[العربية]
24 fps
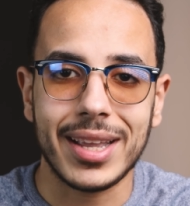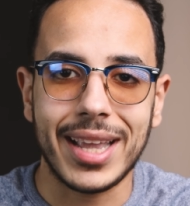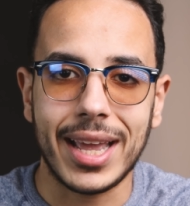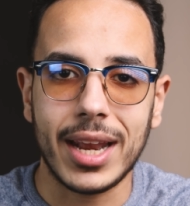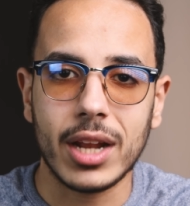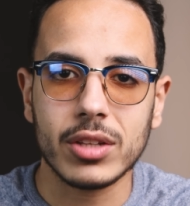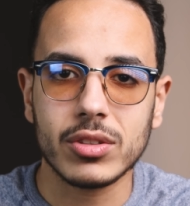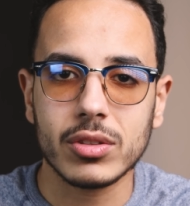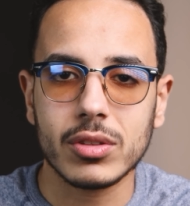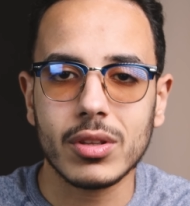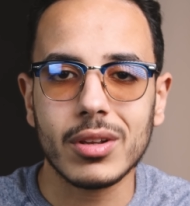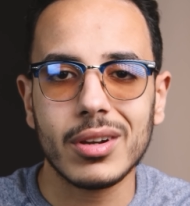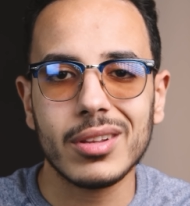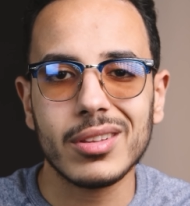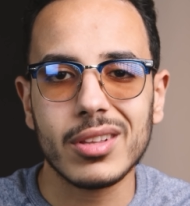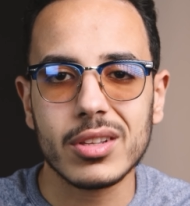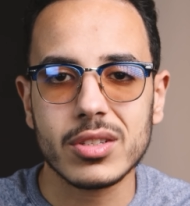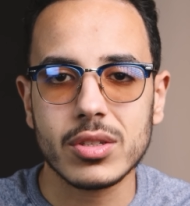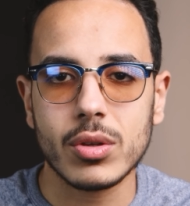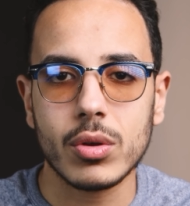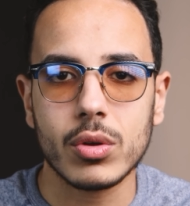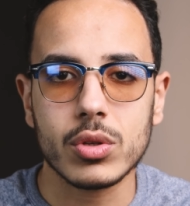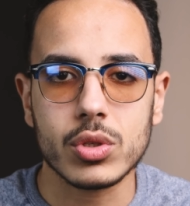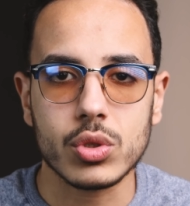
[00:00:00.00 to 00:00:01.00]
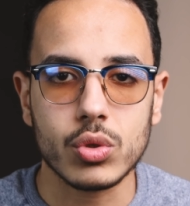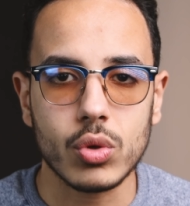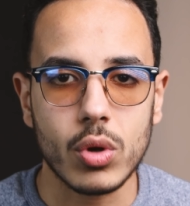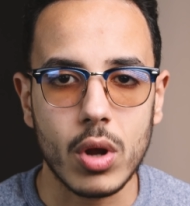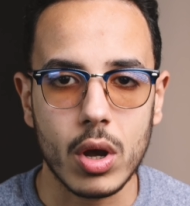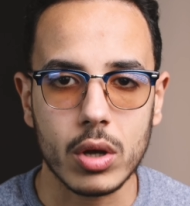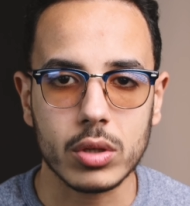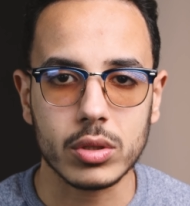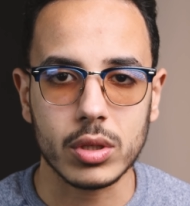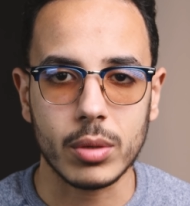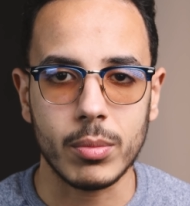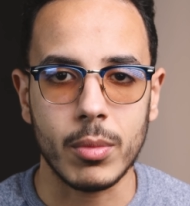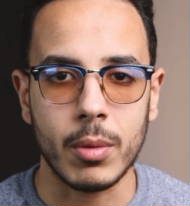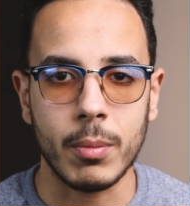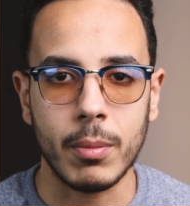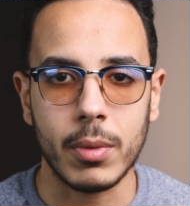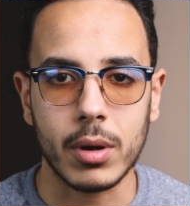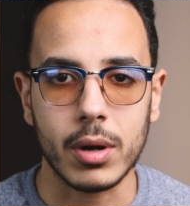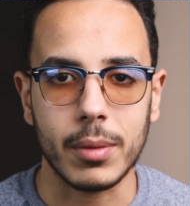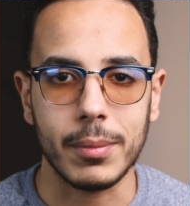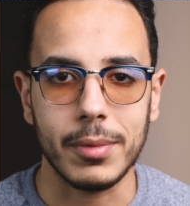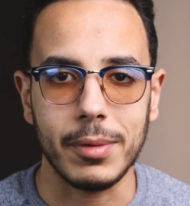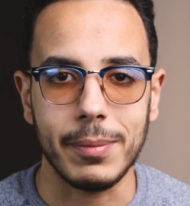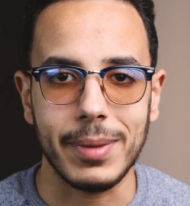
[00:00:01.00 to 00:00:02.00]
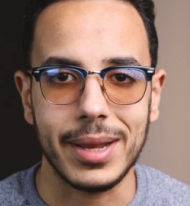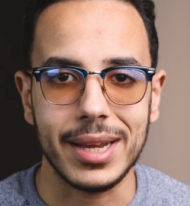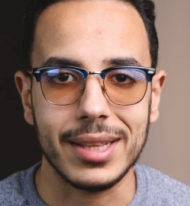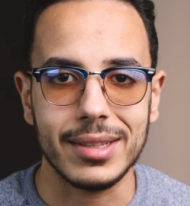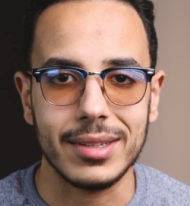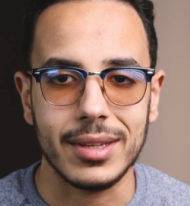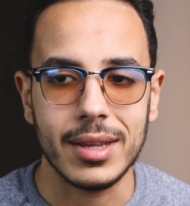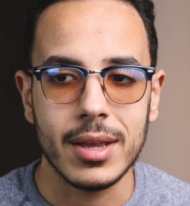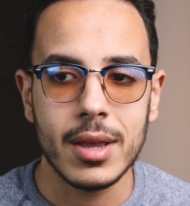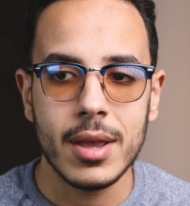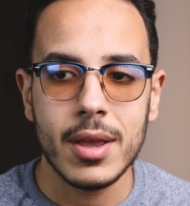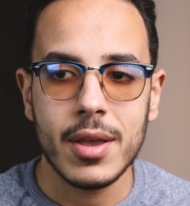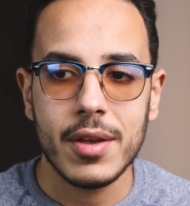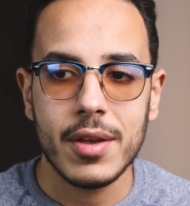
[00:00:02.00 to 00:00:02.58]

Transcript: يعني هتضطر انت تصور الصوره اكتر من مره بالبلدي